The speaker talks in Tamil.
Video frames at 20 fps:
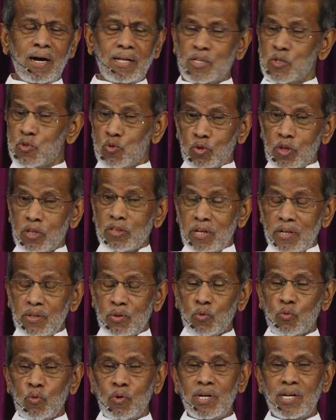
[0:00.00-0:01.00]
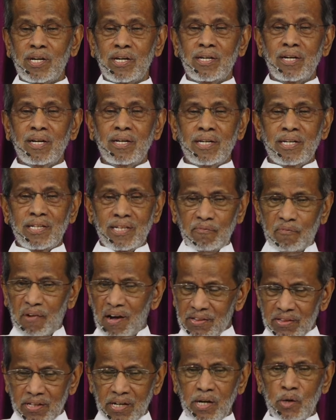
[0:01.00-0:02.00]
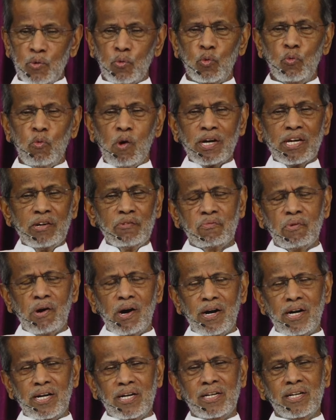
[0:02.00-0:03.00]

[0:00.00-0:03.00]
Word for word: அதை சுதந்திரித்துக்கொள்ள இந்த வார்த்தைகளை உள்வாங்கி வாழ